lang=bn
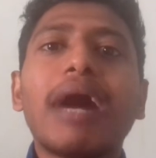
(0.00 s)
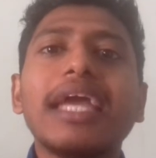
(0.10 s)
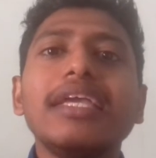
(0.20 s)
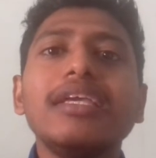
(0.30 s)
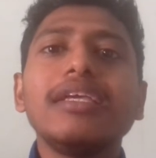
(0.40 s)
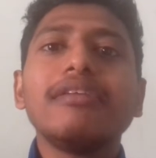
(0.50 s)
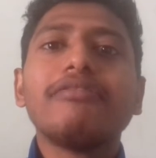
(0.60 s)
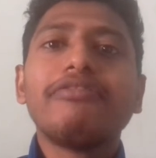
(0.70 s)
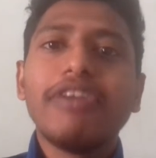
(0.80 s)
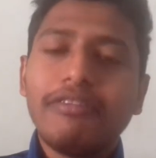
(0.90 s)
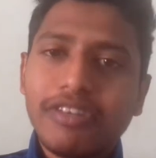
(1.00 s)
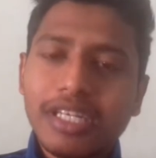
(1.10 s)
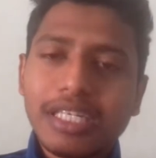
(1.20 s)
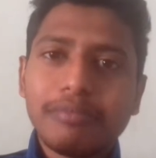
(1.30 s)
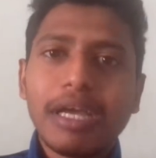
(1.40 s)
বাই
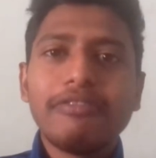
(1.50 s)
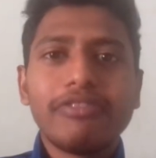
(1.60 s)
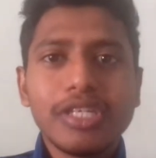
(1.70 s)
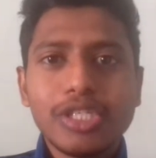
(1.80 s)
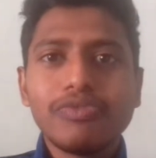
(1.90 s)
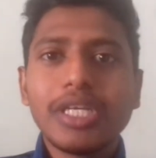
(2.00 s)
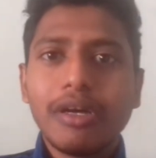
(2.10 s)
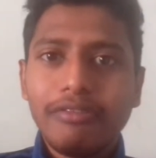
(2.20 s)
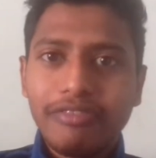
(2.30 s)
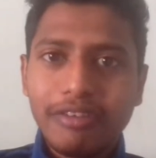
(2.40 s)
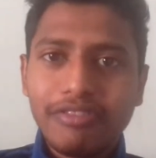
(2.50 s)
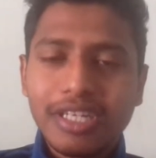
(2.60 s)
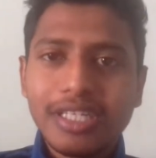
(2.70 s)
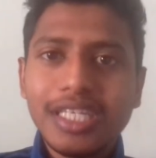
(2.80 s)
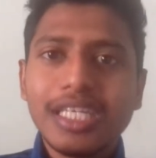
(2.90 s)
ফেব্রুয়ারি বাই ফার্স্ট উইক অফ
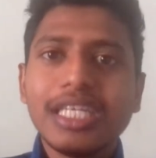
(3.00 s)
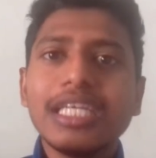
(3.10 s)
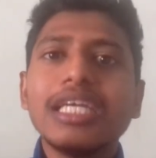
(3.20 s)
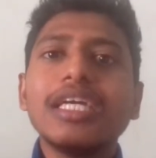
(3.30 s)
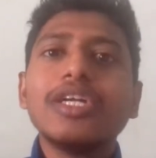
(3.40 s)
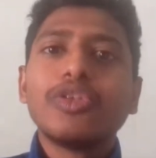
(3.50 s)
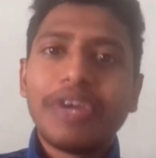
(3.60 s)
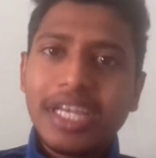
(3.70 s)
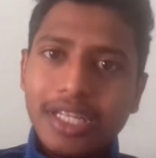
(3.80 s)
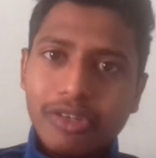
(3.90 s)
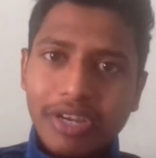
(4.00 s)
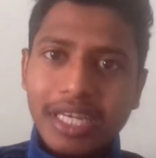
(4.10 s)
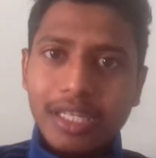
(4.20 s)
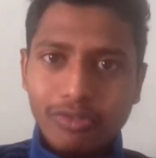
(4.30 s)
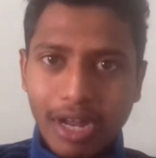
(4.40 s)
ফেব্রুয়ারি টোয়েন্টি
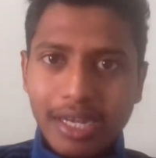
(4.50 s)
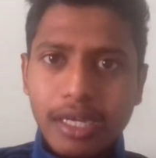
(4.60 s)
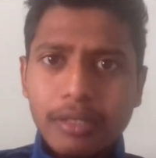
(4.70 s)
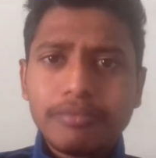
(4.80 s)
টোয়েন্টি ওয়ান